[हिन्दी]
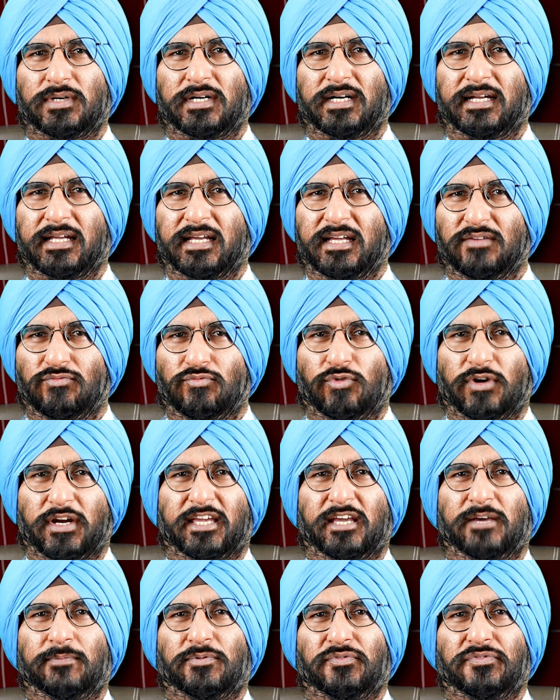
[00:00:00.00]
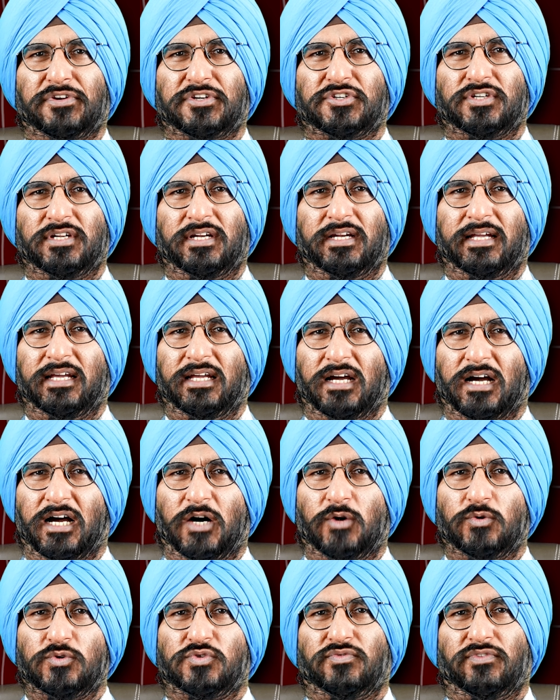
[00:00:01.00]
स्टूडेंट हैं वर्किंग प्रोफेशनल हैं
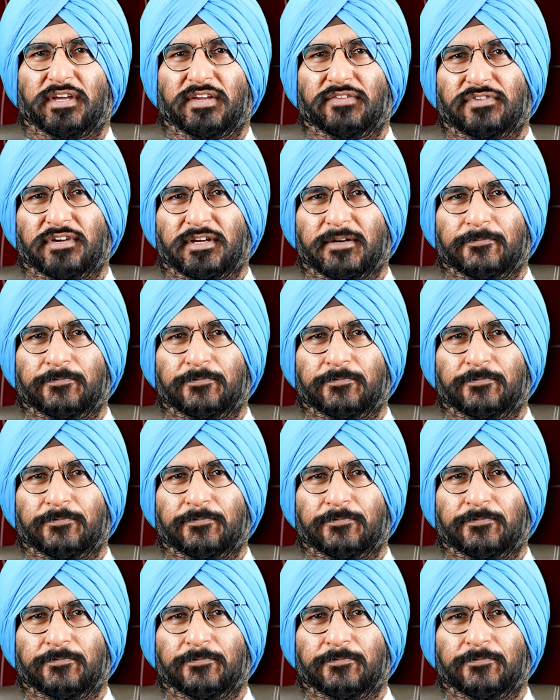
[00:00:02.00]
हाउस वाइफ